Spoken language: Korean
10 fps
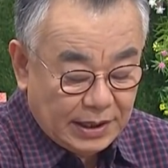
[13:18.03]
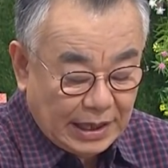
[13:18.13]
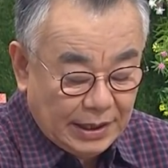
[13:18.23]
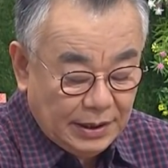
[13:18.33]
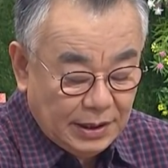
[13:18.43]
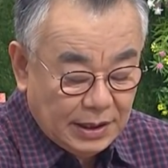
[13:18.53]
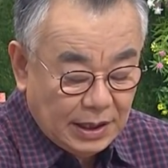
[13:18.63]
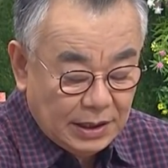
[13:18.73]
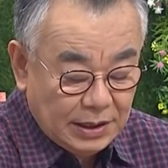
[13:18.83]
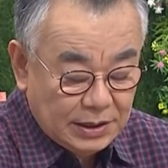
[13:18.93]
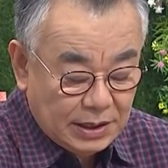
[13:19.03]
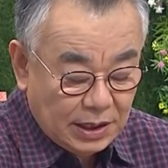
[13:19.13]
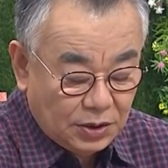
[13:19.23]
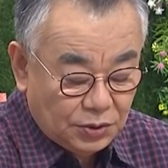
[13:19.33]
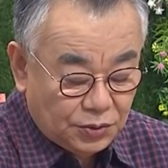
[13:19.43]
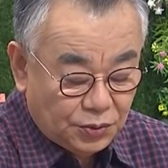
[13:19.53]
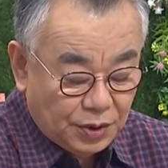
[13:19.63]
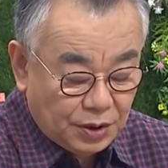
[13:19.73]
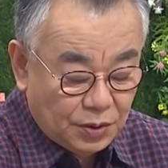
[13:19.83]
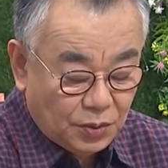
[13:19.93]
단단히
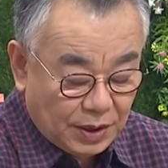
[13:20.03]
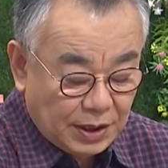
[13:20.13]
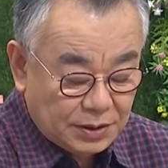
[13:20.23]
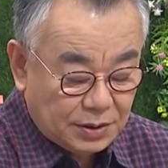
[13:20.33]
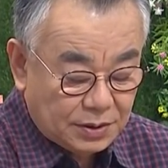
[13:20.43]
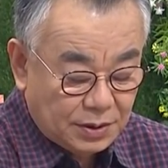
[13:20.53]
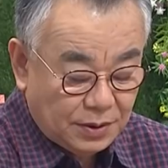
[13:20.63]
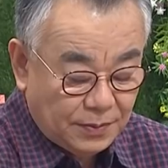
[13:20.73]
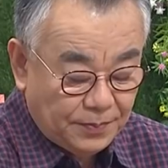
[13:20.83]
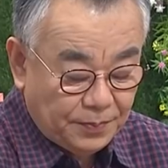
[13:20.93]
새겨두기를 원하셨어요.